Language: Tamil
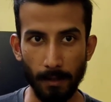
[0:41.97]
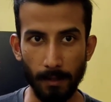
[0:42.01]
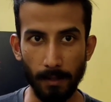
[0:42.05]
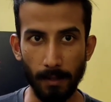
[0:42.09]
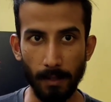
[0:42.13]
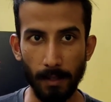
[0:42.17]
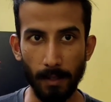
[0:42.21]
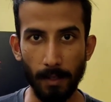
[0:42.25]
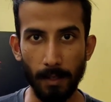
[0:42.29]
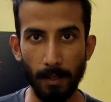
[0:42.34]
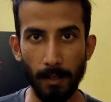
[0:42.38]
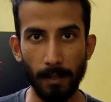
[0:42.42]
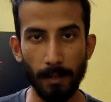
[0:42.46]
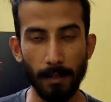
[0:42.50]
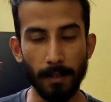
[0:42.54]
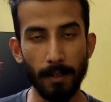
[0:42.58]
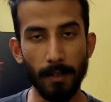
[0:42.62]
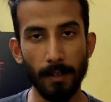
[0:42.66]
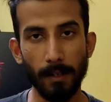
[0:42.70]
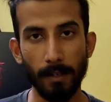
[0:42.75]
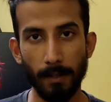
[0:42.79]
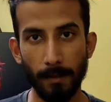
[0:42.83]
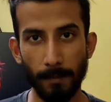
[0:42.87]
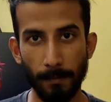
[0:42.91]
இந்த
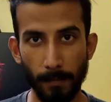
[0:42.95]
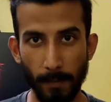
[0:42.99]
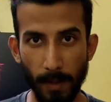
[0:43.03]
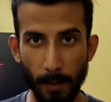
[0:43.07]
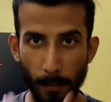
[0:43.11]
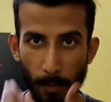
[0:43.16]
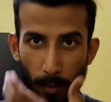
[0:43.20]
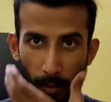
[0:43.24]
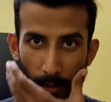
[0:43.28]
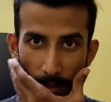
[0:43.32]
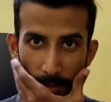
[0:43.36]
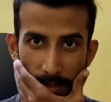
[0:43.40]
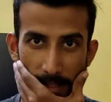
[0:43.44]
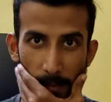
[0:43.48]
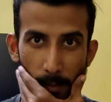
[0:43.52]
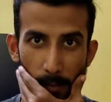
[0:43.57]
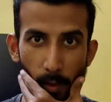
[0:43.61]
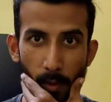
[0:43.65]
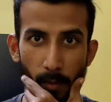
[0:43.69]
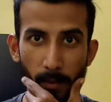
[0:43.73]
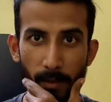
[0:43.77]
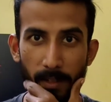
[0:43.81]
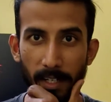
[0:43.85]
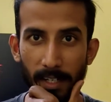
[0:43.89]
இப்போ இந்த
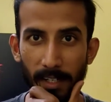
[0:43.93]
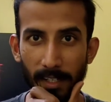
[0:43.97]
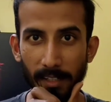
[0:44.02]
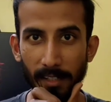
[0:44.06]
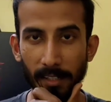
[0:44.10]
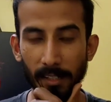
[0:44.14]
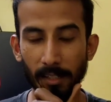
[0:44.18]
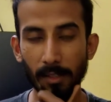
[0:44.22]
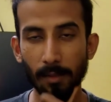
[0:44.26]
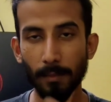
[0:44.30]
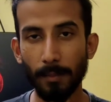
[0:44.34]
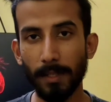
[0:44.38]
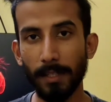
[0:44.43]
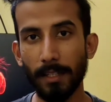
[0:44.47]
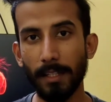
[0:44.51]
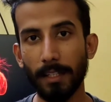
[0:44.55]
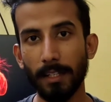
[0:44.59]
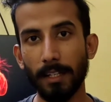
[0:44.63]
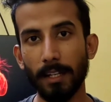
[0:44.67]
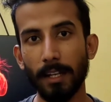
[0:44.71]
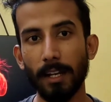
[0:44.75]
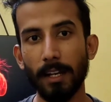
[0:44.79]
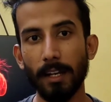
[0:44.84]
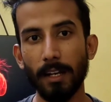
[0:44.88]
சம்பவம் எப்படி நடந்ததுன்னு
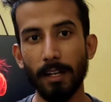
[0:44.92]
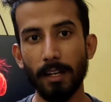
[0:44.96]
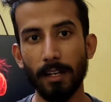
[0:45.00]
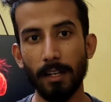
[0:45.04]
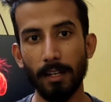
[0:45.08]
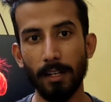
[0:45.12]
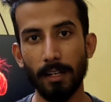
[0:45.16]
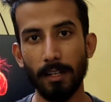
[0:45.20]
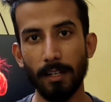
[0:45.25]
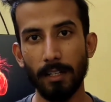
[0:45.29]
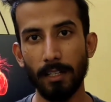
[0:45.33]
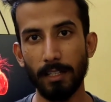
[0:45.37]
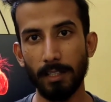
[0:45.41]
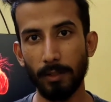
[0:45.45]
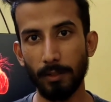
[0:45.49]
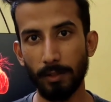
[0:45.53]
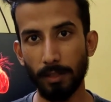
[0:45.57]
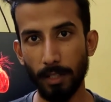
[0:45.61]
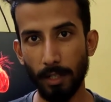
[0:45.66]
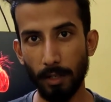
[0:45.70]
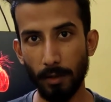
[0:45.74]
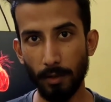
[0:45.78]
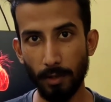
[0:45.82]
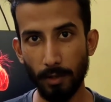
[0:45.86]
பார்த்தீங்கன்னா நேற்று
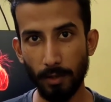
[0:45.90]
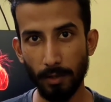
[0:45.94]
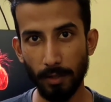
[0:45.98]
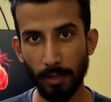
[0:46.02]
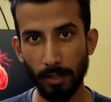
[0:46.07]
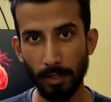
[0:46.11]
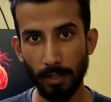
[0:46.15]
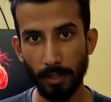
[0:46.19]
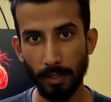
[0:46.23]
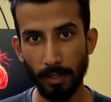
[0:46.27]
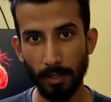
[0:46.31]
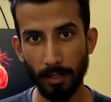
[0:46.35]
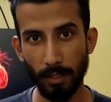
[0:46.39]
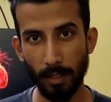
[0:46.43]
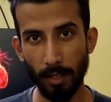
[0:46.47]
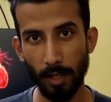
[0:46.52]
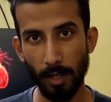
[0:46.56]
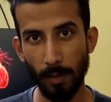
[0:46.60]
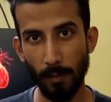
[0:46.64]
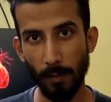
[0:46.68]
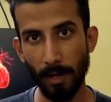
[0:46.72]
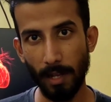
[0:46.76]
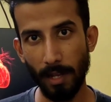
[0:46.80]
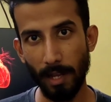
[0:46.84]
வந்து அவர் வந்து
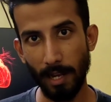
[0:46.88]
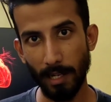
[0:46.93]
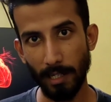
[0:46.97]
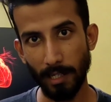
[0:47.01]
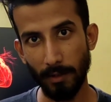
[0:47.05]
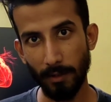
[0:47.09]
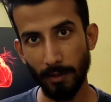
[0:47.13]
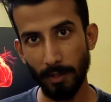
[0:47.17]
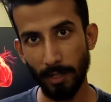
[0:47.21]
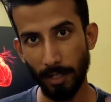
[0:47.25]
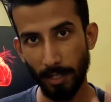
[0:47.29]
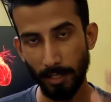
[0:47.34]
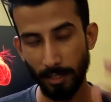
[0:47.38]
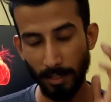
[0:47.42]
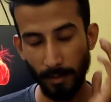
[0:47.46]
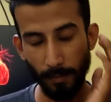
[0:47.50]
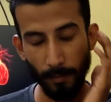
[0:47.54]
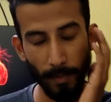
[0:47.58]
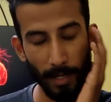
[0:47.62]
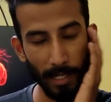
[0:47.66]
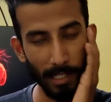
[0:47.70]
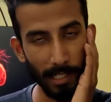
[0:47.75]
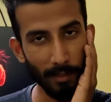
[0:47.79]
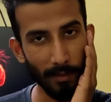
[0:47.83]
நார்மலாக ஆக்டிவிட்டி
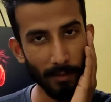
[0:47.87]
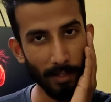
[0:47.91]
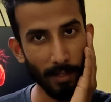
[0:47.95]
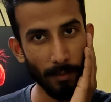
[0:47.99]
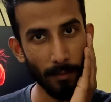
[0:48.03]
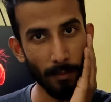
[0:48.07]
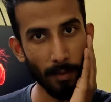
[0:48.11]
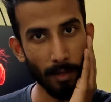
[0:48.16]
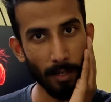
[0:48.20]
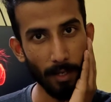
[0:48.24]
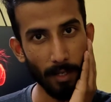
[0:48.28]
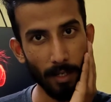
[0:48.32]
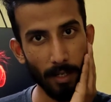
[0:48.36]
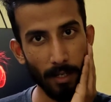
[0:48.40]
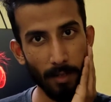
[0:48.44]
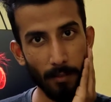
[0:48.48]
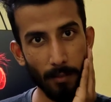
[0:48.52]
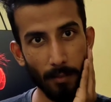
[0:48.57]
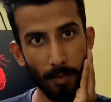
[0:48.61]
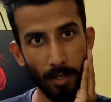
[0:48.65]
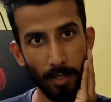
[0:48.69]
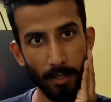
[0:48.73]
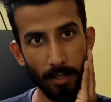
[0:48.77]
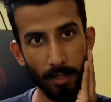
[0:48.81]
ஜிம் ஆக்டிவிட்டி பார்க்க
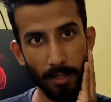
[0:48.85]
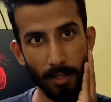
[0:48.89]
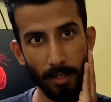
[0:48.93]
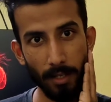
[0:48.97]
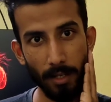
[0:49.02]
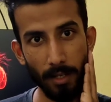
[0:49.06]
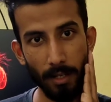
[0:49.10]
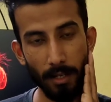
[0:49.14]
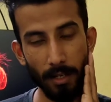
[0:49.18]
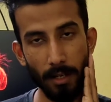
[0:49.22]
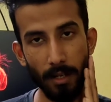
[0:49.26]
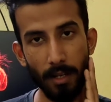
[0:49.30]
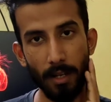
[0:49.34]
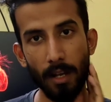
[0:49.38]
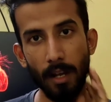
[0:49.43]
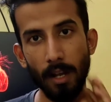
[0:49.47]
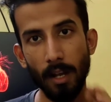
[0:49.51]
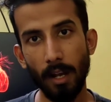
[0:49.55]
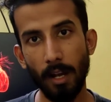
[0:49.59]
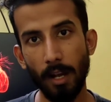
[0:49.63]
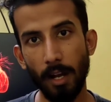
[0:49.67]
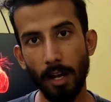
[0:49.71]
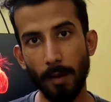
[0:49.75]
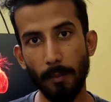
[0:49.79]
போயிருந்திருக்காரு
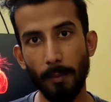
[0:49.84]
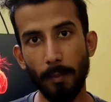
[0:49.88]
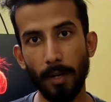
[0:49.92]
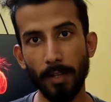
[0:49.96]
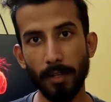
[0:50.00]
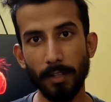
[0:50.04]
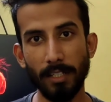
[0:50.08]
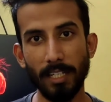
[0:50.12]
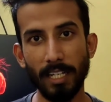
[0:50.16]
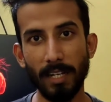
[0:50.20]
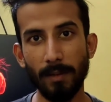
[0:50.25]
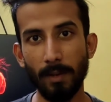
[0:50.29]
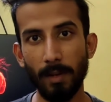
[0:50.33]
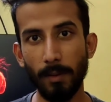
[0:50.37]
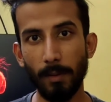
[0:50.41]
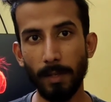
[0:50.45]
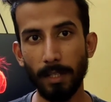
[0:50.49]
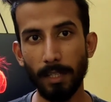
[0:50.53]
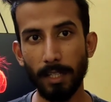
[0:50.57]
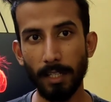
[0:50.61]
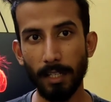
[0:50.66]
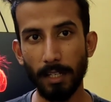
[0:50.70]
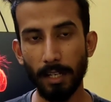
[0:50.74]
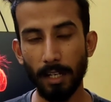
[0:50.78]
அப்போ அந்த டைமில்
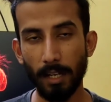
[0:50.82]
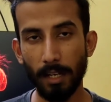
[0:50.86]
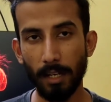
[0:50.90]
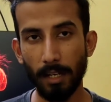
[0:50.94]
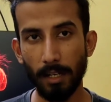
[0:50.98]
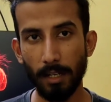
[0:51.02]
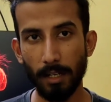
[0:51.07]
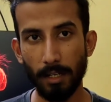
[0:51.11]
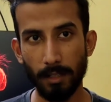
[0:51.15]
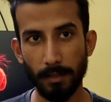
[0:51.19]
பார்த்தீங்கன்னா